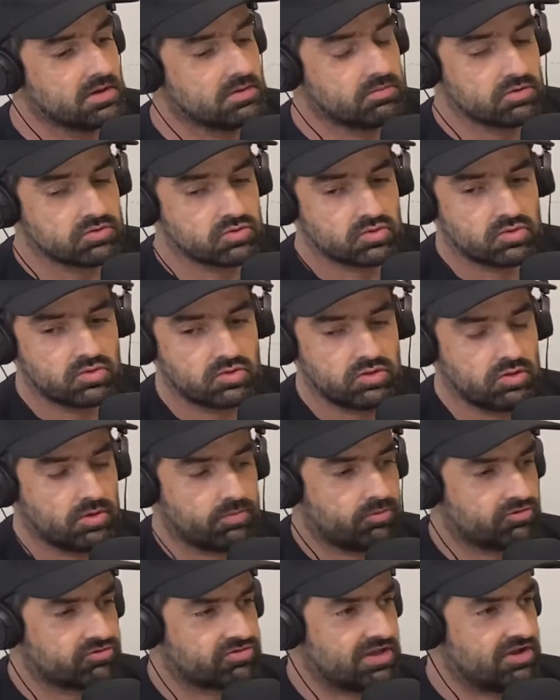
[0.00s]
Pô, tu curtiu a
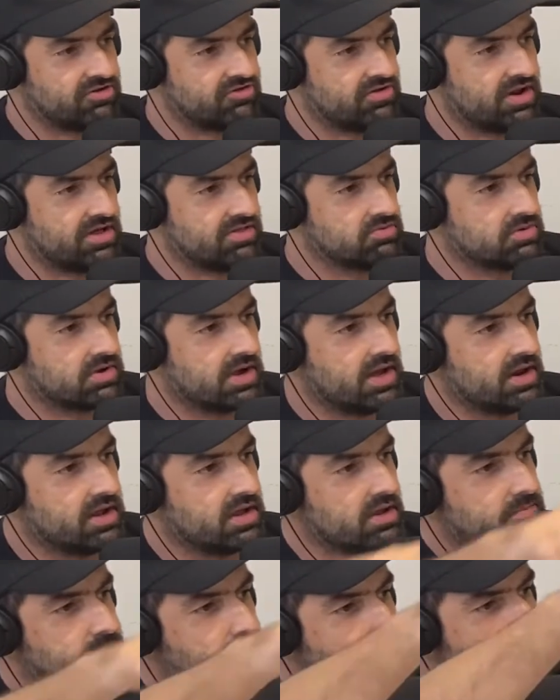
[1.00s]
postagem lá do cara
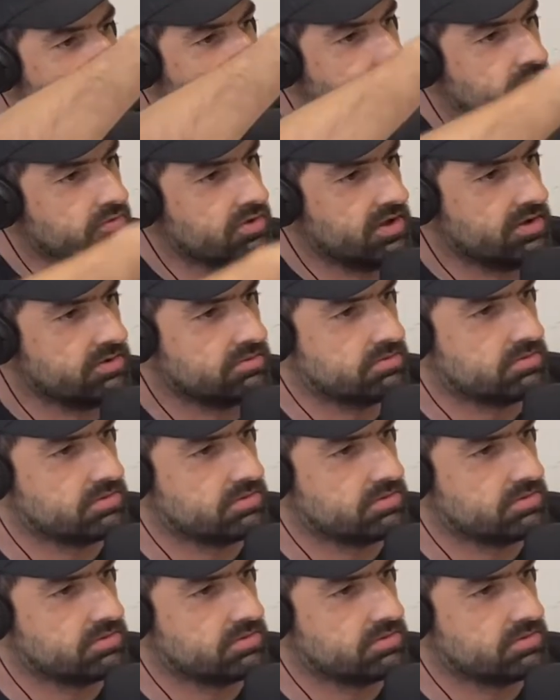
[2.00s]
que apoia o fulano.